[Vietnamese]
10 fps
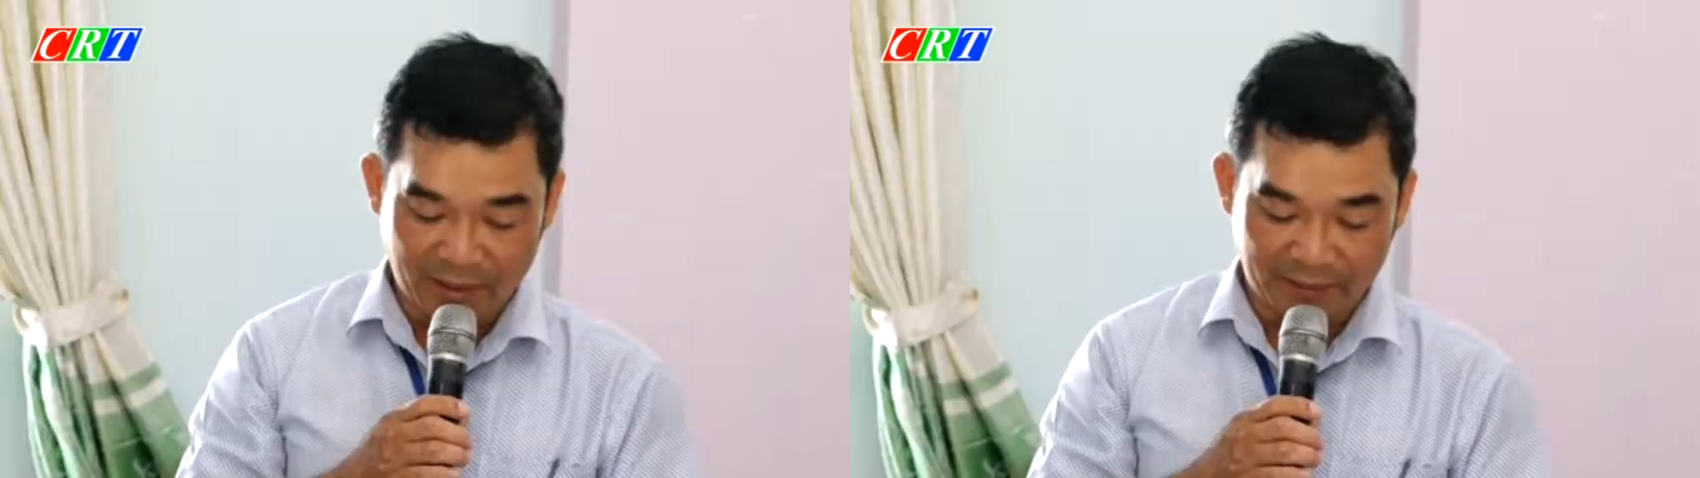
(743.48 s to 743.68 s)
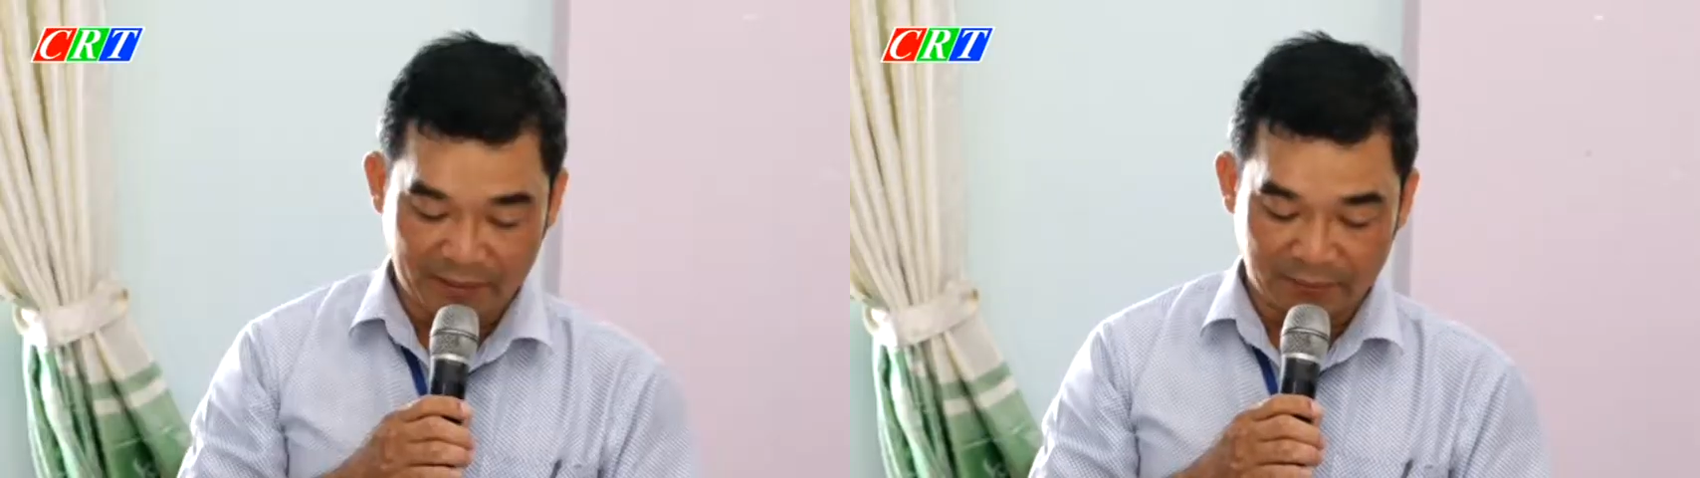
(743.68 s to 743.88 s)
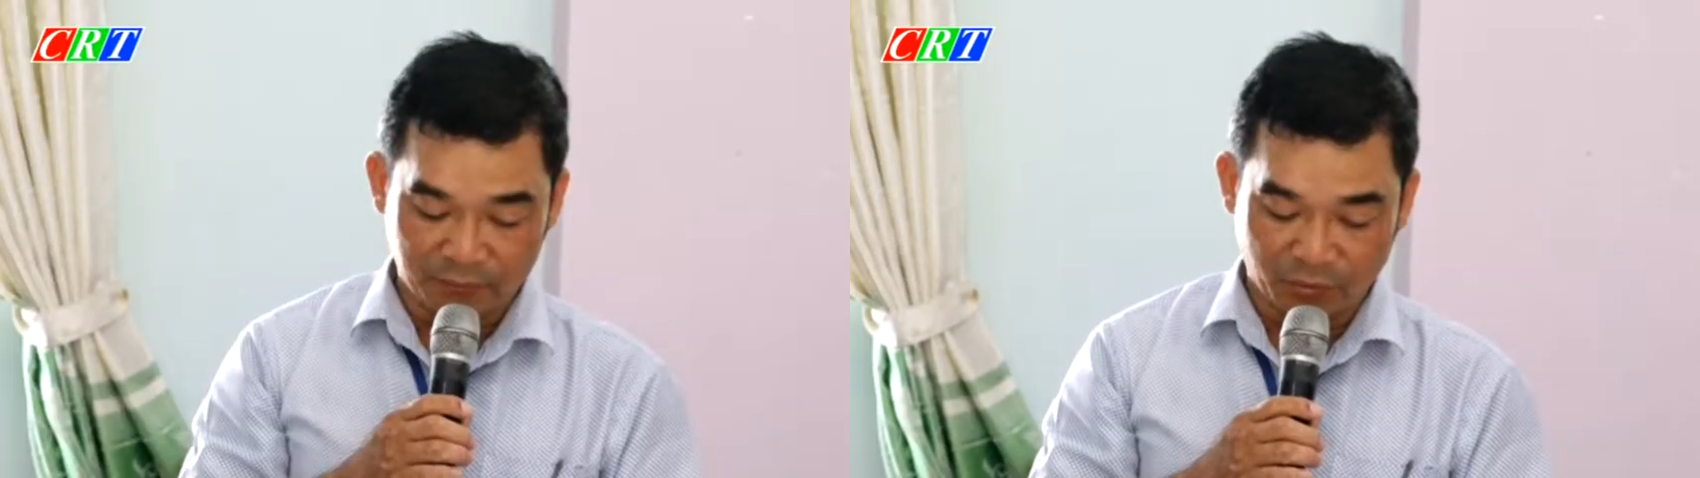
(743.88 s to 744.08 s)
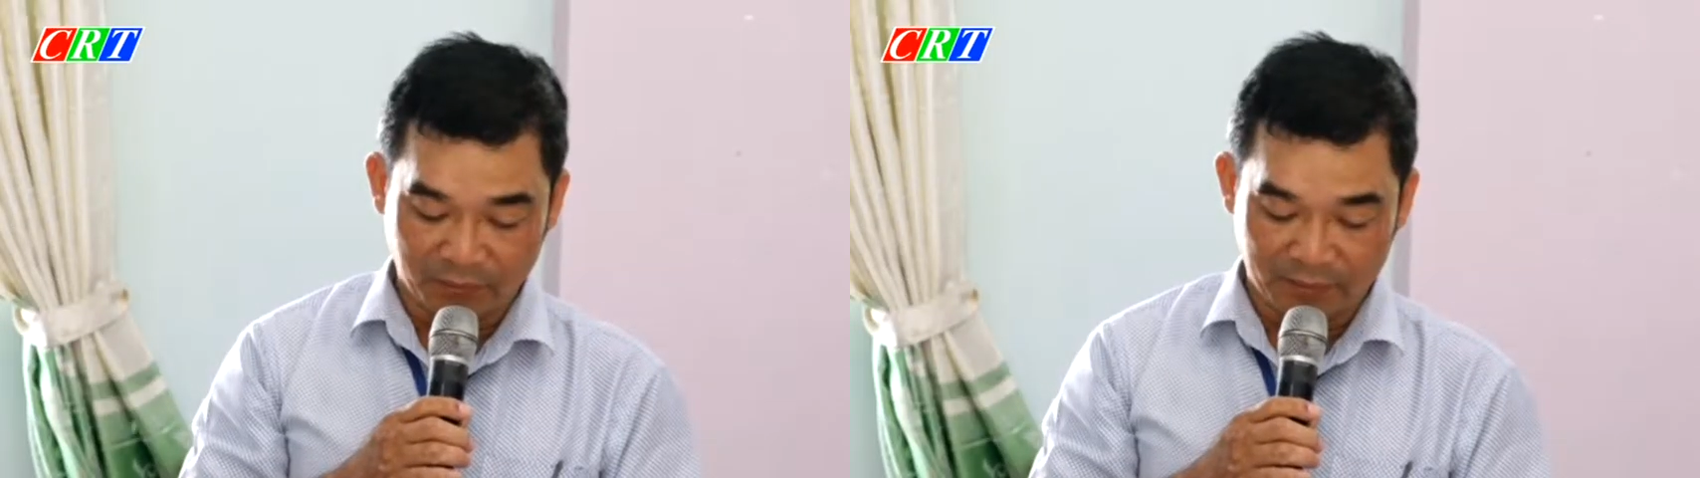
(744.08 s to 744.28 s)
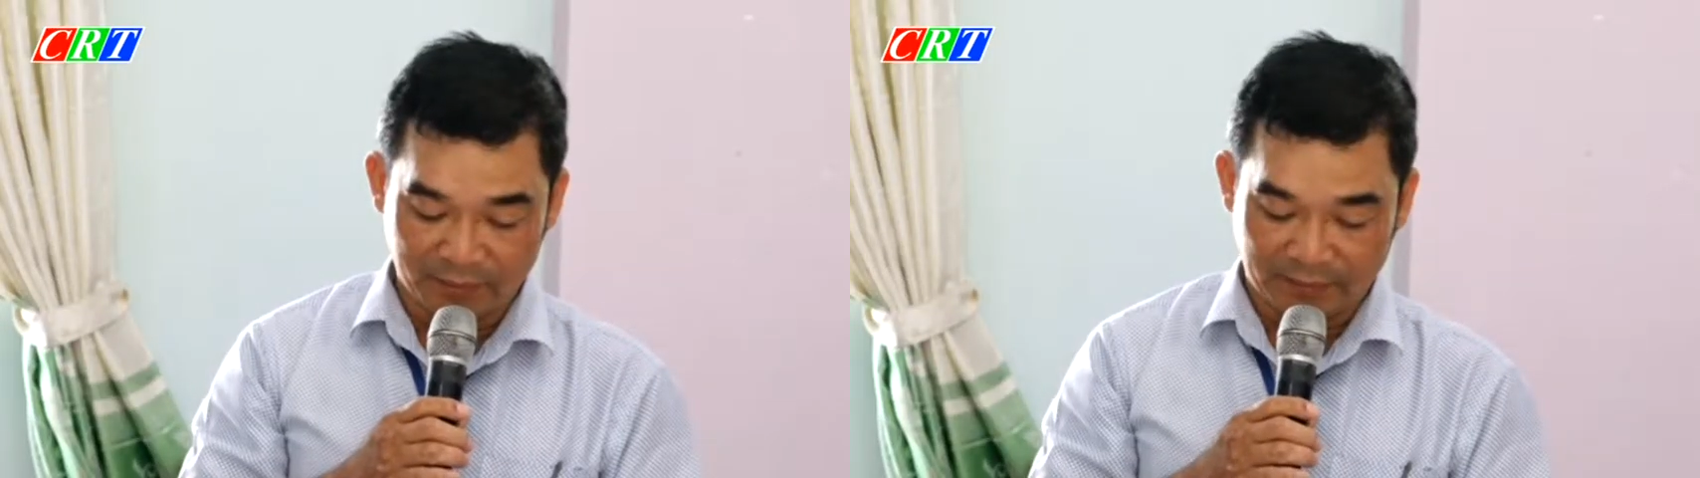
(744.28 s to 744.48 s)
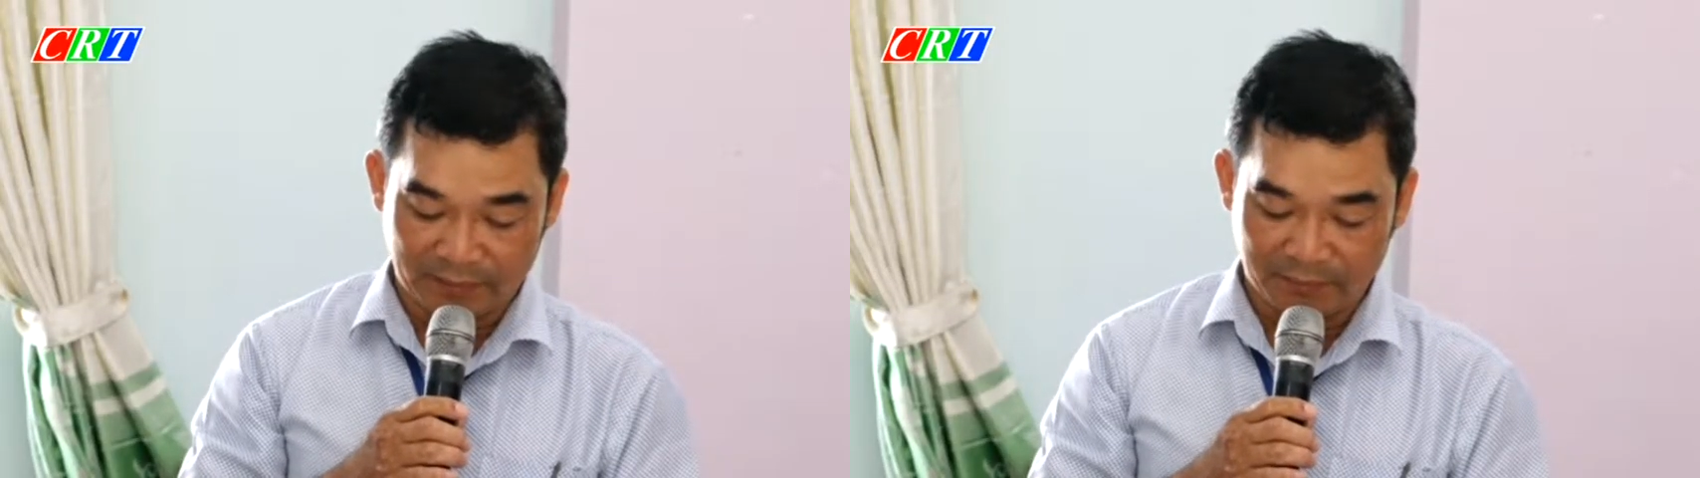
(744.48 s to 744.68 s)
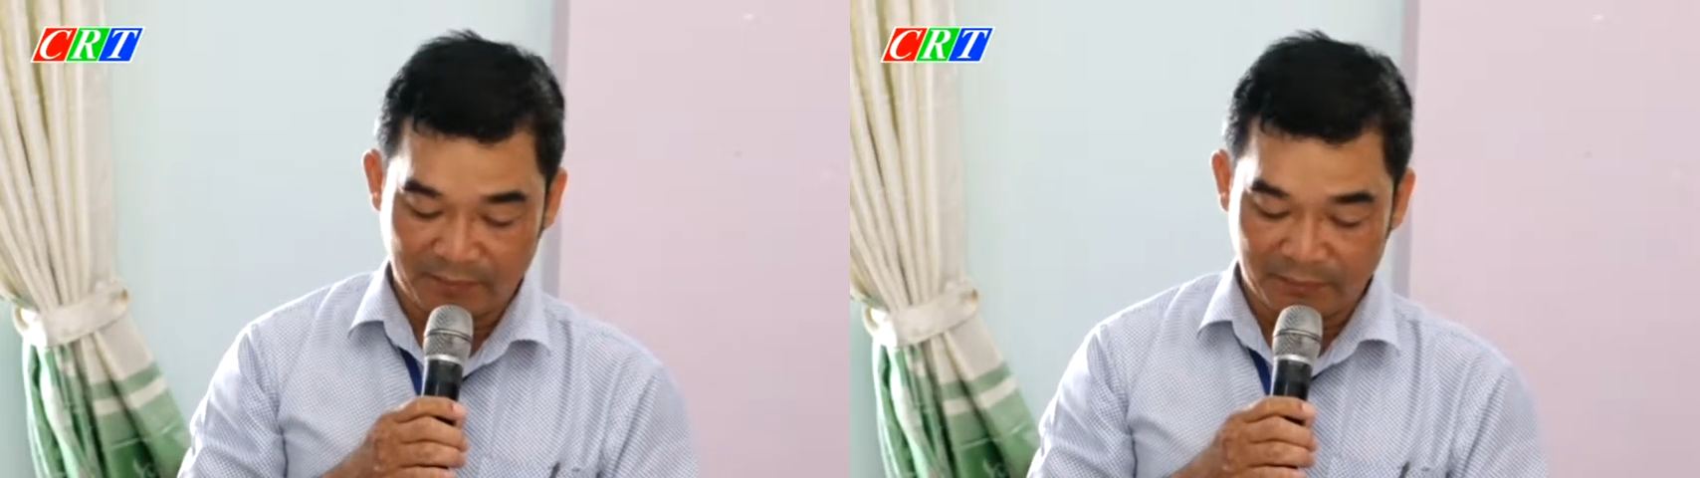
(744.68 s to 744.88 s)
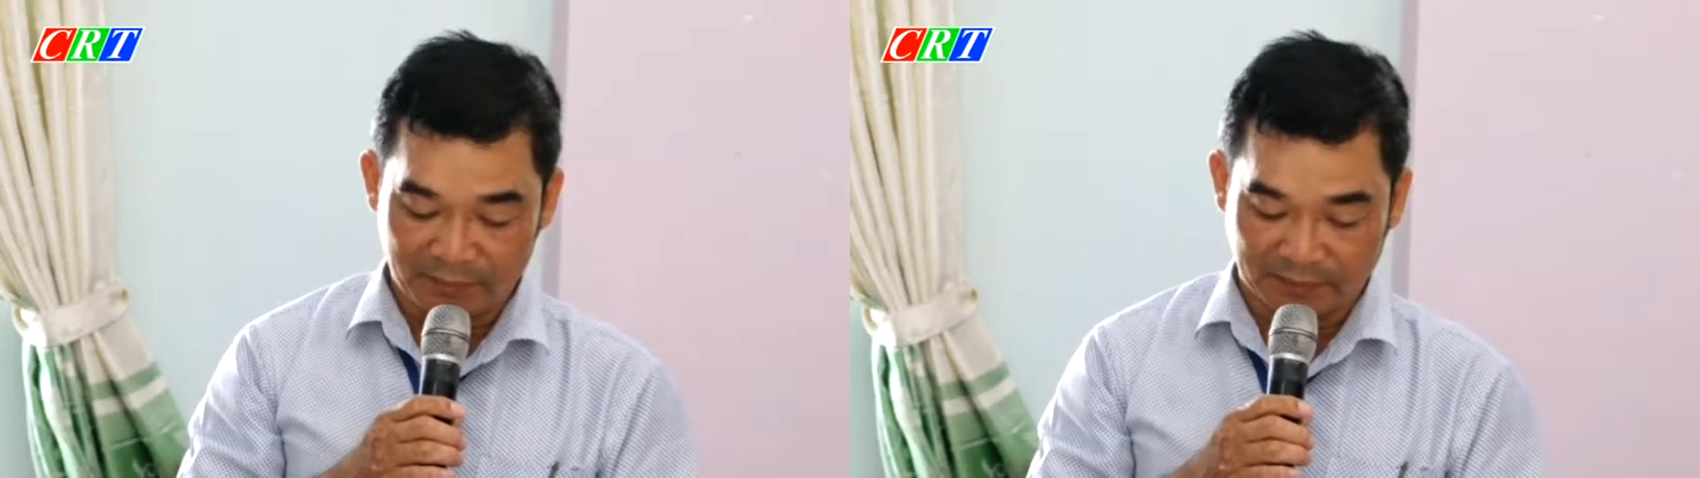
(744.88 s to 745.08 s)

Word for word: tình hình thực tế, đáp ứng